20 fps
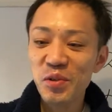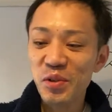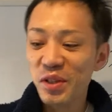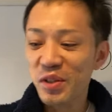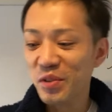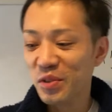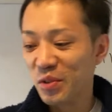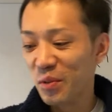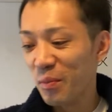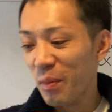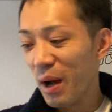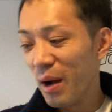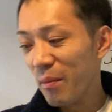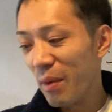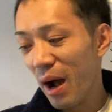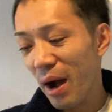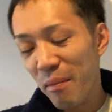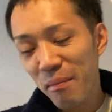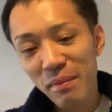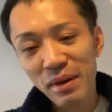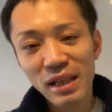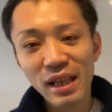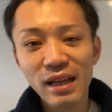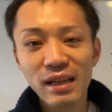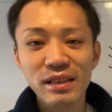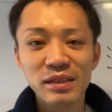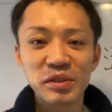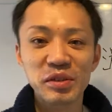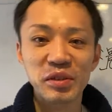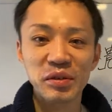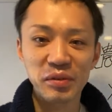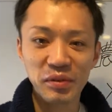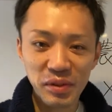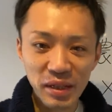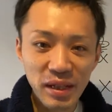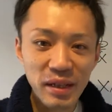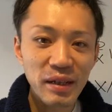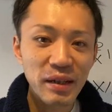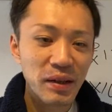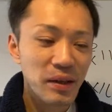起きることまあまああんまないんですけど
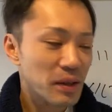ね